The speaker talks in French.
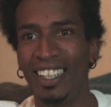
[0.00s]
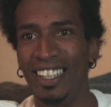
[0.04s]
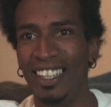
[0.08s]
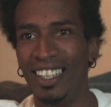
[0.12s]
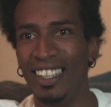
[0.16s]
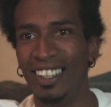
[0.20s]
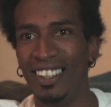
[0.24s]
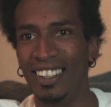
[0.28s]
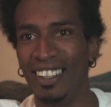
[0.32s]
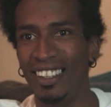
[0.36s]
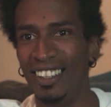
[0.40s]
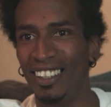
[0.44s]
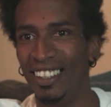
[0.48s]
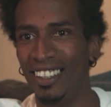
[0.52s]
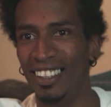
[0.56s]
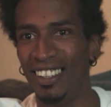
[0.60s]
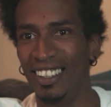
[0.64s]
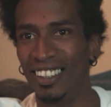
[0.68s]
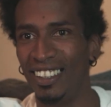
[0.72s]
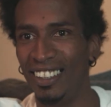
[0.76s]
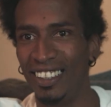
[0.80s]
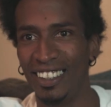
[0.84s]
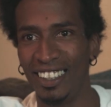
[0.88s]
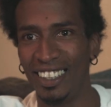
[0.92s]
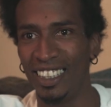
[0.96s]

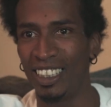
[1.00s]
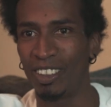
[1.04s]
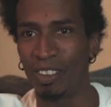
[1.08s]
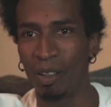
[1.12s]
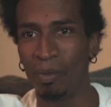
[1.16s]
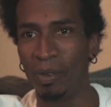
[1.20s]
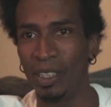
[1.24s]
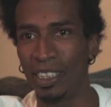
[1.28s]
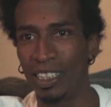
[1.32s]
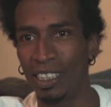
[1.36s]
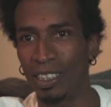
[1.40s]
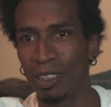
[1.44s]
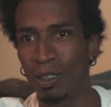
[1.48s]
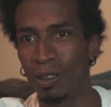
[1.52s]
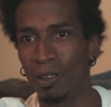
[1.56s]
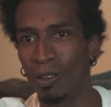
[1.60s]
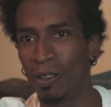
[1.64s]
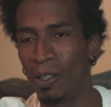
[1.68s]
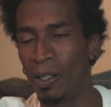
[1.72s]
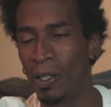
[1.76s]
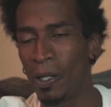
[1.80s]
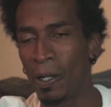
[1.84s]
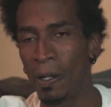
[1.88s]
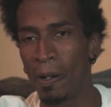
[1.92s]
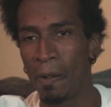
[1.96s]
euh, je fais mes sessions.
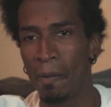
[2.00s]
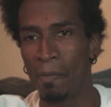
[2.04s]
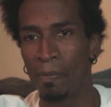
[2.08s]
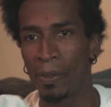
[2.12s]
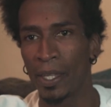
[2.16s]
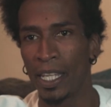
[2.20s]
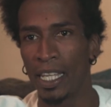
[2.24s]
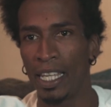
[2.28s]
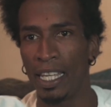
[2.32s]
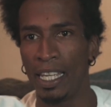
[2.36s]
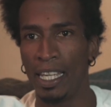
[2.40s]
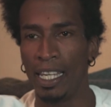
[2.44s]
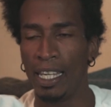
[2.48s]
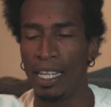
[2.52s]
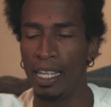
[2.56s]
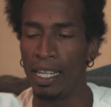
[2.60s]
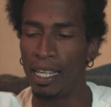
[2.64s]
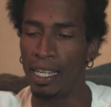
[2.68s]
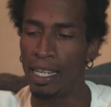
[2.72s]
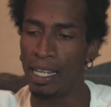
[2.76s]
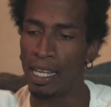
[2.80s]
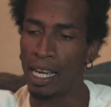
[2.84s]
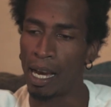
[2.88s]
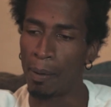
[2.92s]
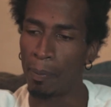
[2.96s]

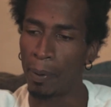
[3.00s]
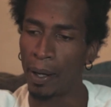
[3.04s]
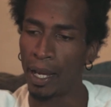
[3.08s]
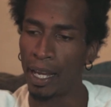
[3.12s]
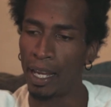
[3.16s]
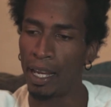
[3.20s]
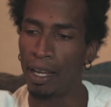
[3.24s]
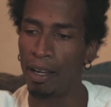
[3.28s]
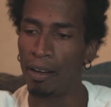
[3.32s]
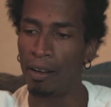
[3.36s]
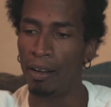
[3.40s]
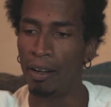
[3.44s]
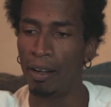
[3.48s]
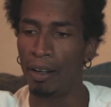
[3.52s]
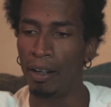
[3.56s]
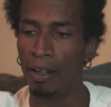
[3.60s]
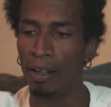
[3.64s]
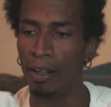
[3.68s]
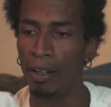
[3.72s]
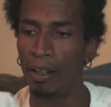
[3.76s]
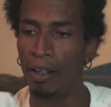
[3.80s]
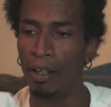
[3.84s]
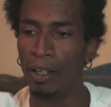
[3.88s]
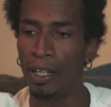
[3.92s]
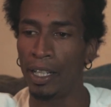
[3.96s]
Et après,
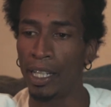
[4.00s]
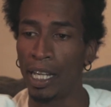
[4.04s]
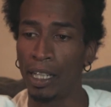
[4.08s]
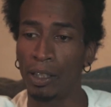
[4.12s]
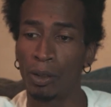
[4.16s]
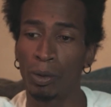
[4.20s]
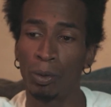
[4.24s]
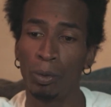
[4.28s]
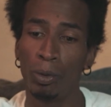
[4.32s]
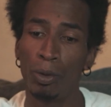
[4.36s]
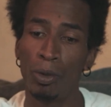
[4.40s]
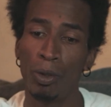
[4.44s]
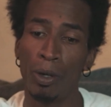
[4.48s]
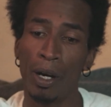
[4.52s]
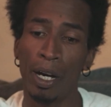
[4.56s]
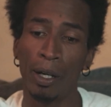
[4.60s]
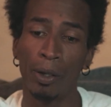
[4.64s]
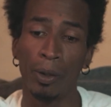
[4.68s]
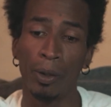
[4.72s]
il y a tout le à